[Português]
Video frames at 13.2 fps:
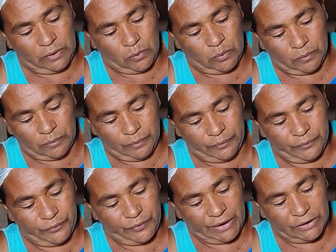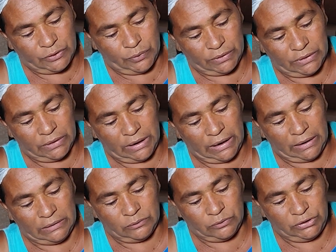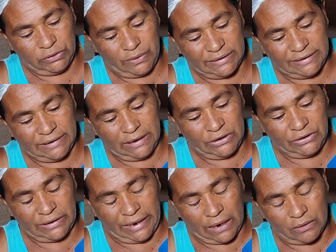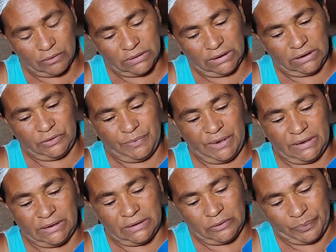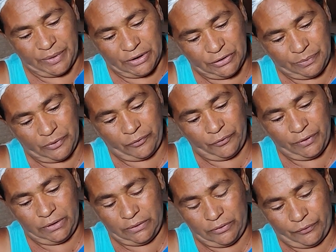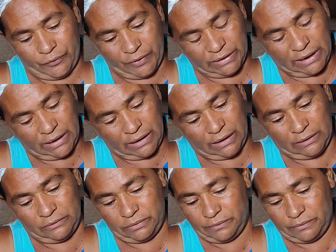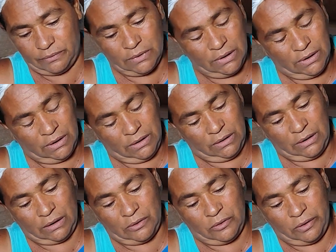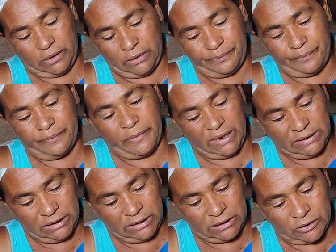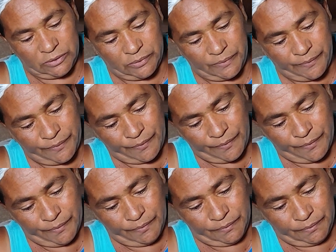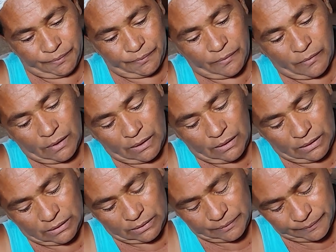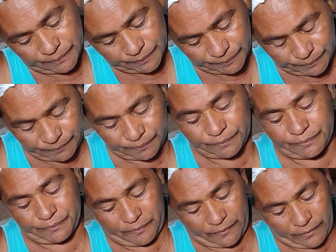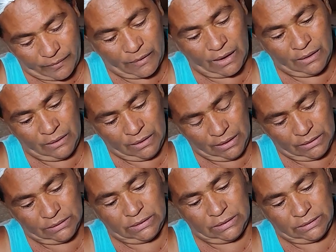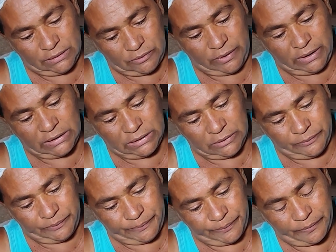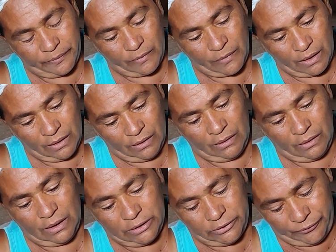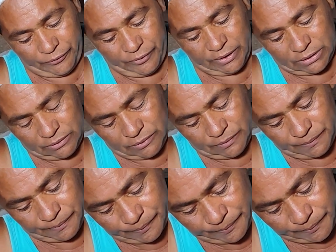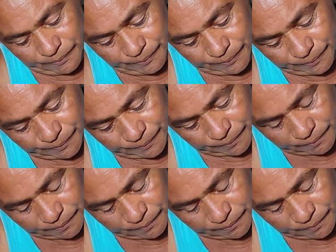tô com. Fez um, é, no dia do acidente estava com três meses, que eu perdi meu filho que foi enterrado. E agora, mais isso. Mas esse, essa, essa dificuldade, né? essa né? Situação é difícil. Difícil.